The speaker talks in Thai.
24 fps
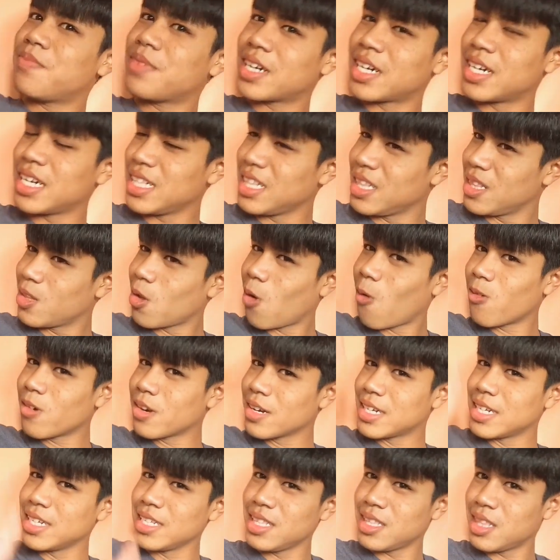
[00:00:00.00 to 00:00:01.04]
ขึ้นลง
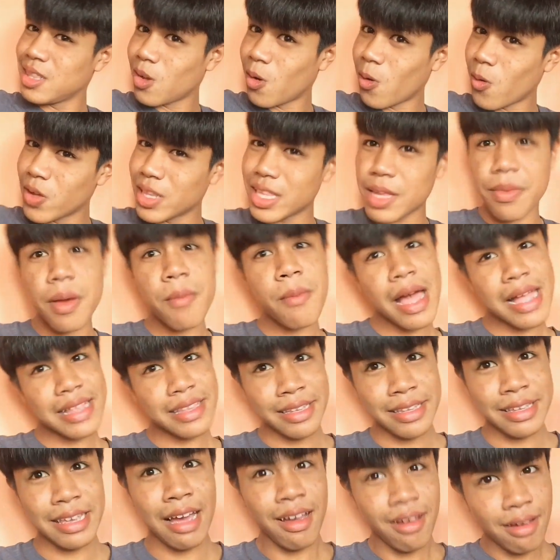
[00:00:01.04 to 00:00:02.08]
ขึ้นลงเลยประมาณอ
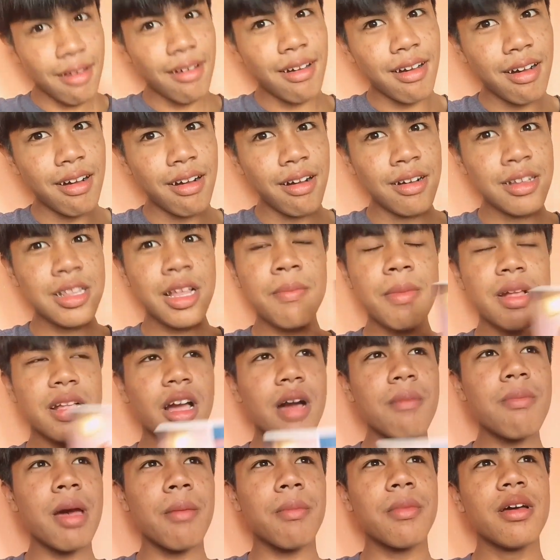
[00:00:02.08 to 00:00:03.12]
ย่างเงี้ยเออแล้วมันก็
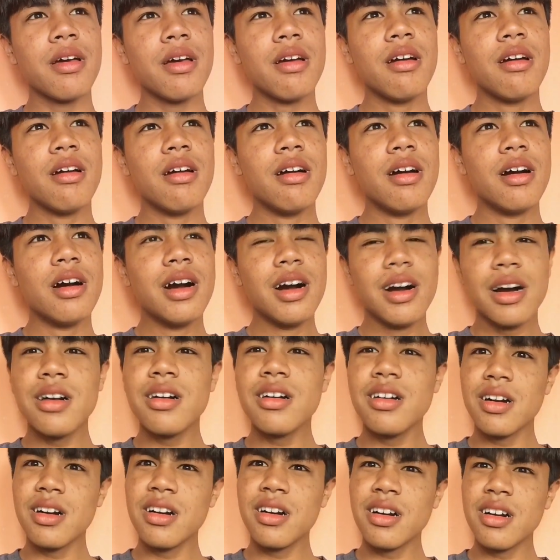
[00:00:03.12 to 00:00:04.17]
แบบ เอ
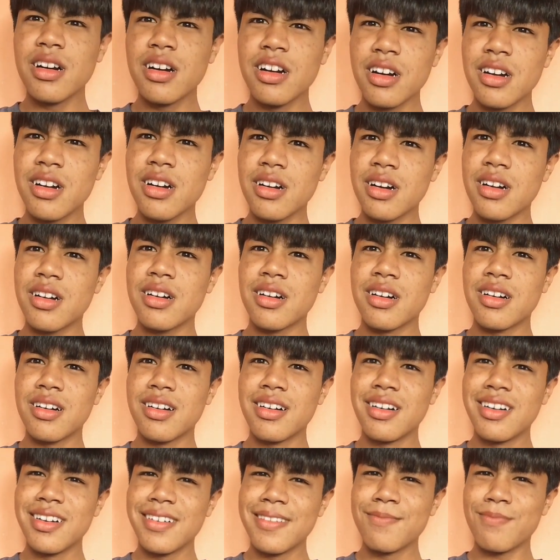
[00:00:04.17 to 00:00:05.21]
อ
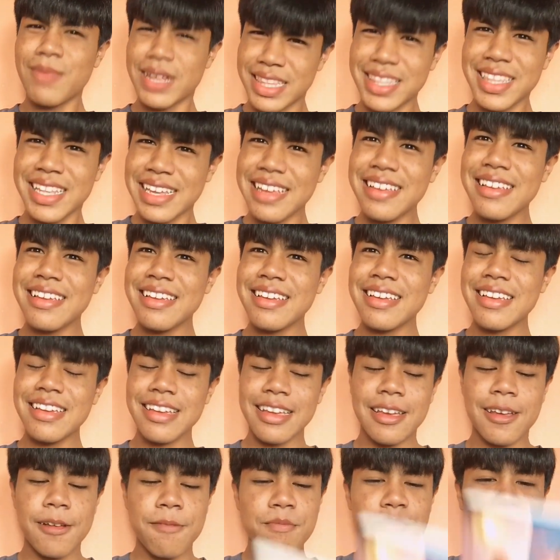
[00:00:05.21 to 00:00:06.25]
มันดี
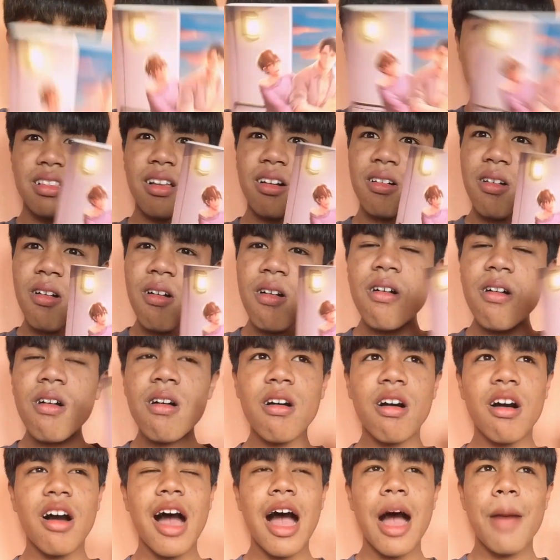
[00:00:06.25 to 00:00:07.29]
แล้วก็
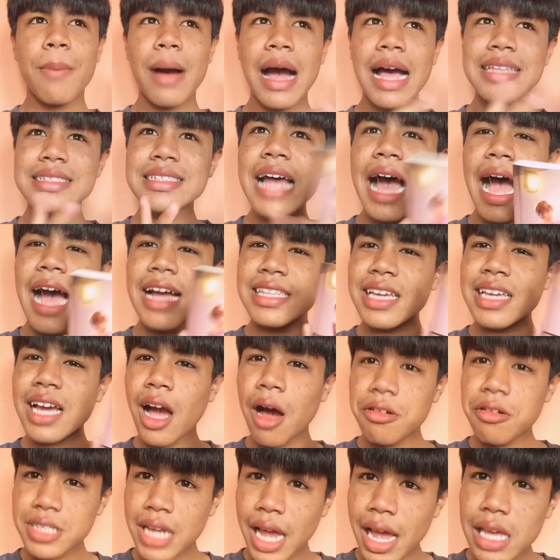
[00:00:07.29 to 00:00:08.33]
ภาษาที่
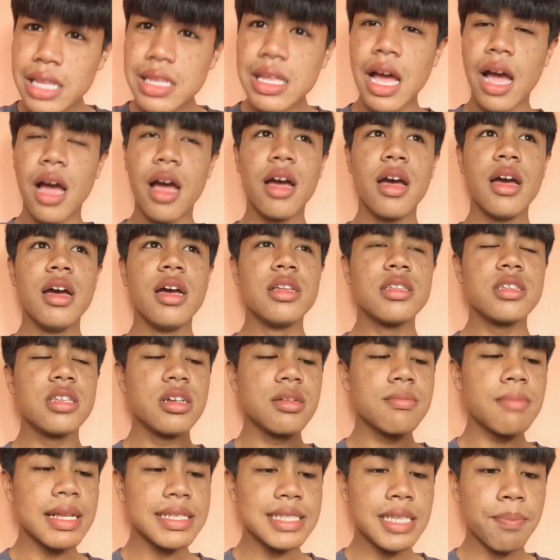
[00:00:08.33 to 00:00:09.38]
เขาใช้เนี่ยถึง
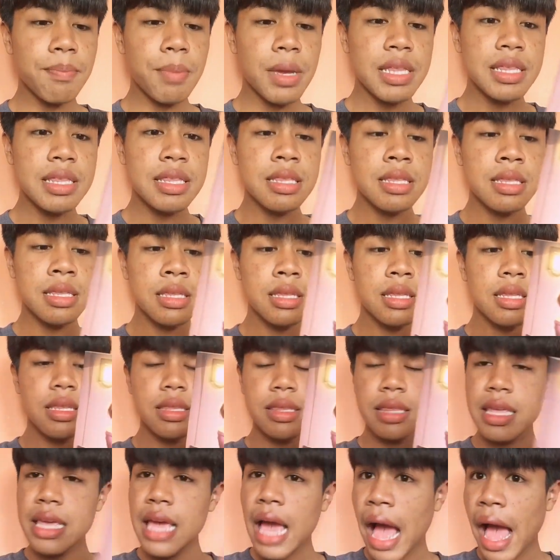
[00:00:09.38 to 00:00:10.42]
มันจะเป็น
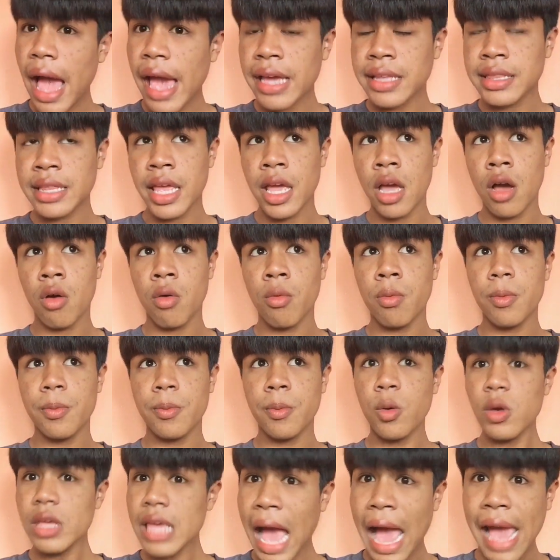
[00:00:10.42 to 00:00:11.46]
นิยายแนว
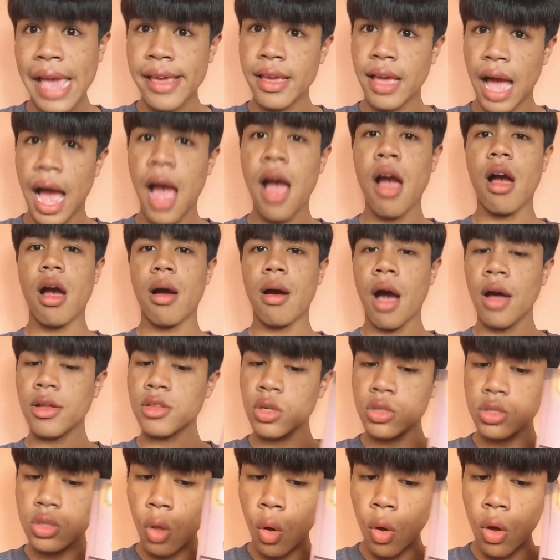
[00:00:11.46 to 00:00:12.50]
ผู้ใหญ่อะเอาต
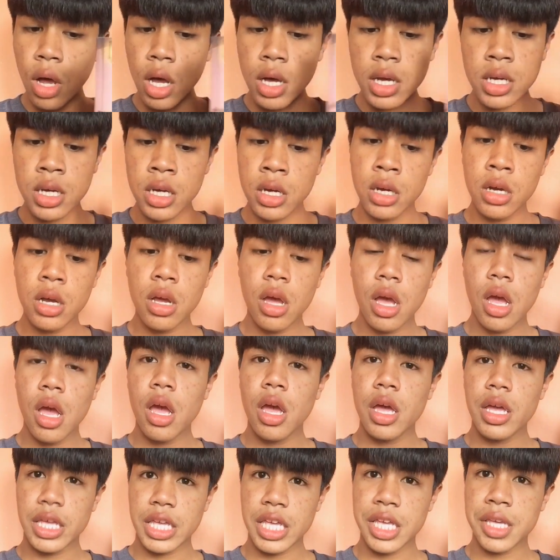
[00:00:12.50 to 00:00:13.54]
รงๆ ก็คือ
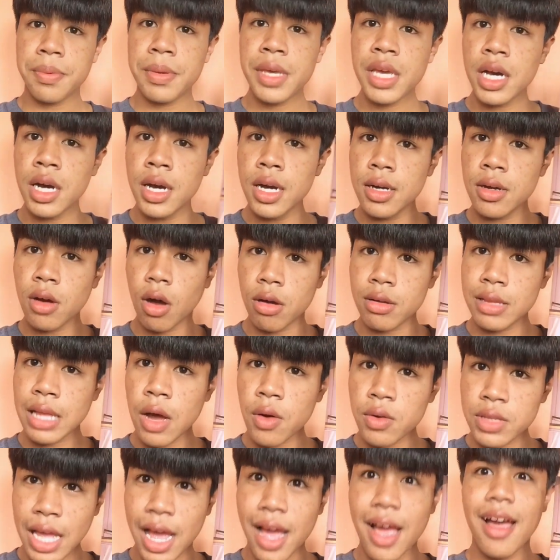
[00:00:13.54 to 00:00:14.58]
อีพี่เอิงของเรา
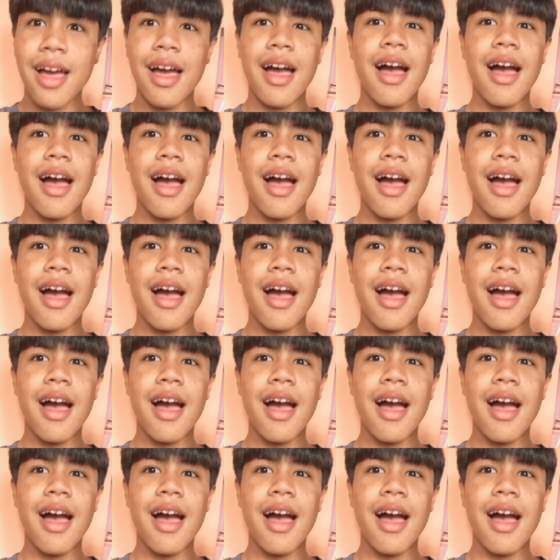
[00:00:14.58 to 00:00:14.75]
เนี่ย